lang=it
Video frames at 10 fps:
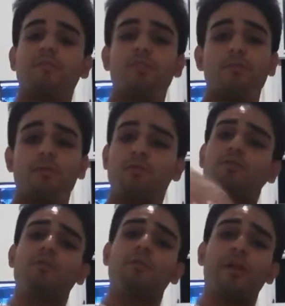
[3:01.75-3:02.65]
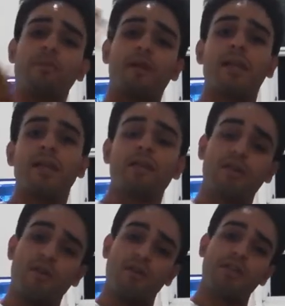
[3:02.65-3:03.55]
video continuerò a parlare del
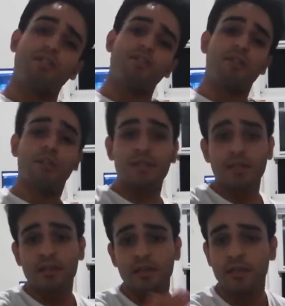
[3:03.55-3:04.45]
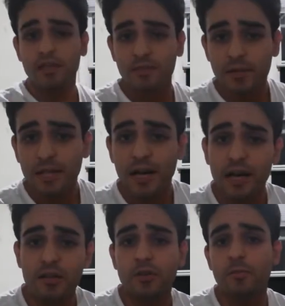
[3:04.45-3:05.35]
college, di, degli
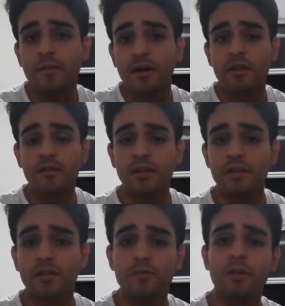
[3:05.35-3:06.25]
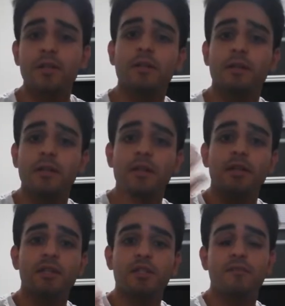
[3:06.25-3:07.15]
americani, come vanno avanti, quindi
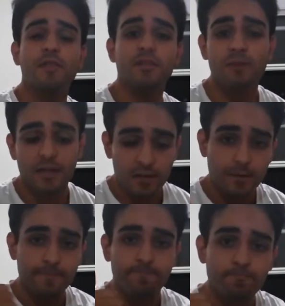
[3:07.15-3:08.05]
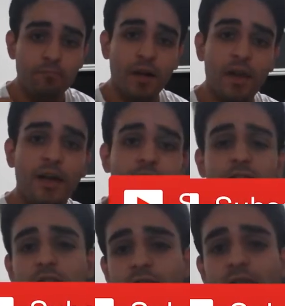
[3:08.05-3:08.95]
se ci avete sbatti un bel like,
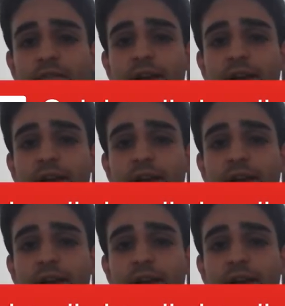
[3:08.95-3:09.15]
iscrivetevi al